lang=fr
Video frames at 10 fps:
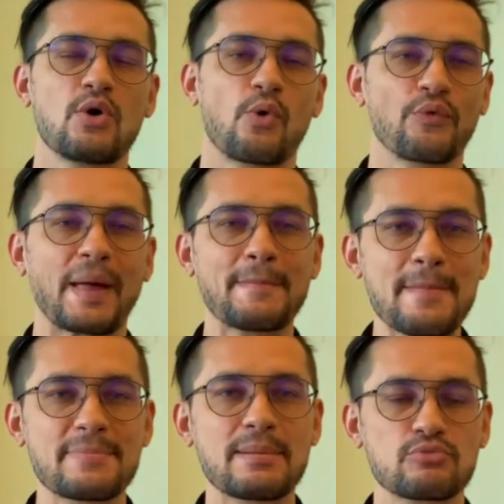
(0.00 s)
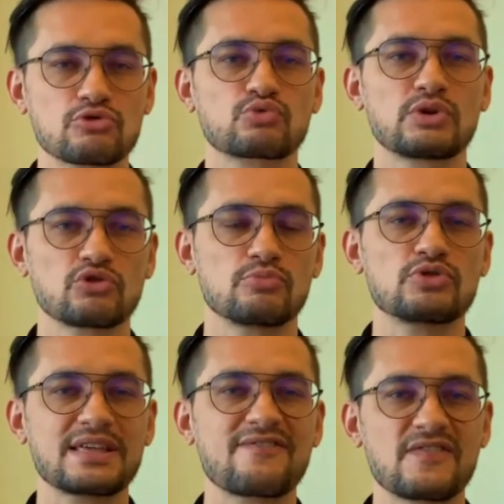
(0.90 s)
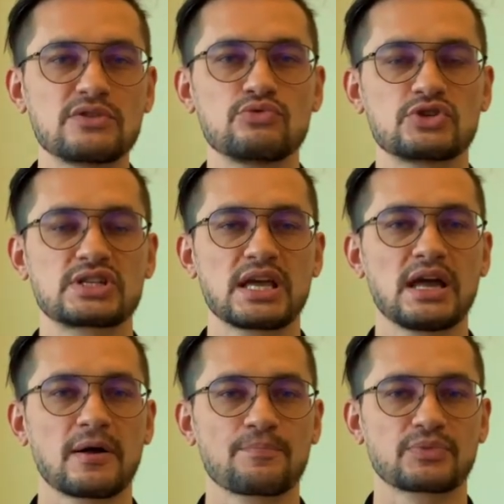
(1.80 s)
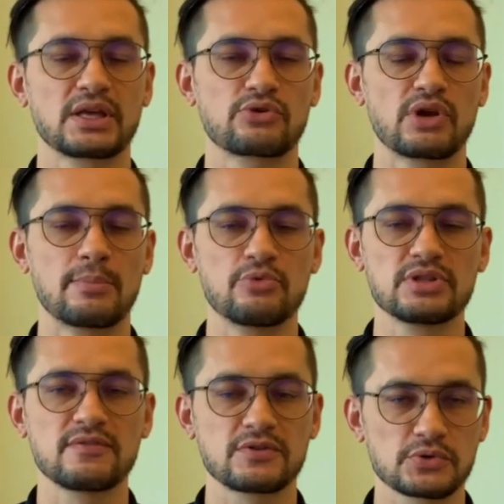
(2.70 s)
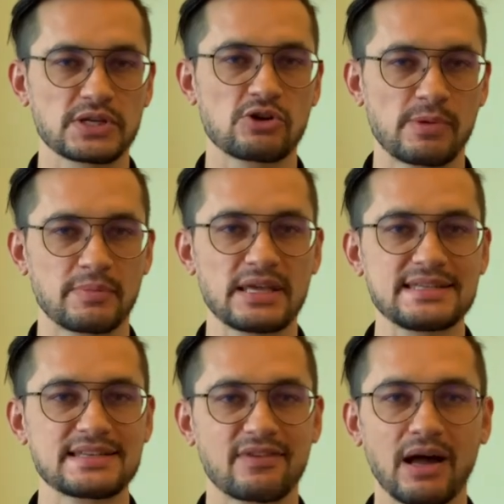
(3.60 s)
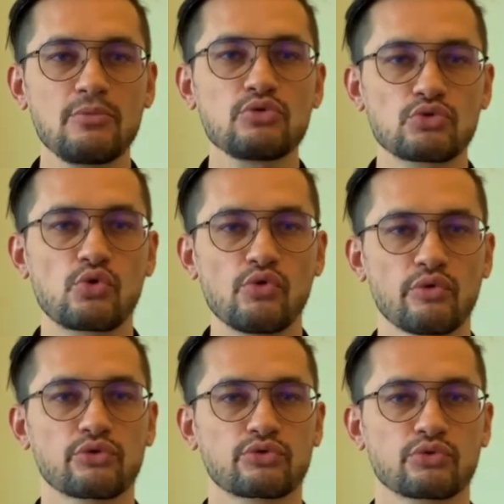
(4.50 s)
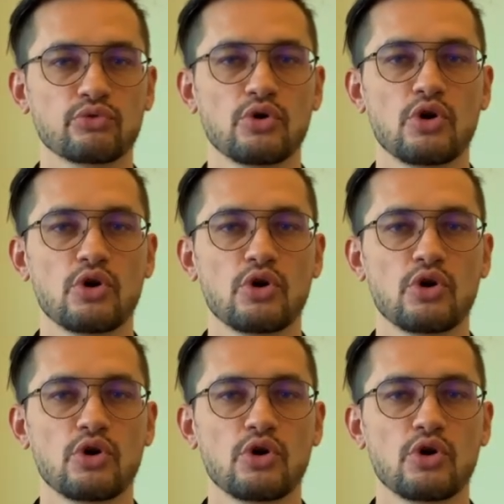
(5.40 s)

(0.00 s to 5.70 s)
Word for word: on n'a même pas besoin de monnaie fiduciaire et que la monnaie fiduciaire, le papier, c'est vraiment une convention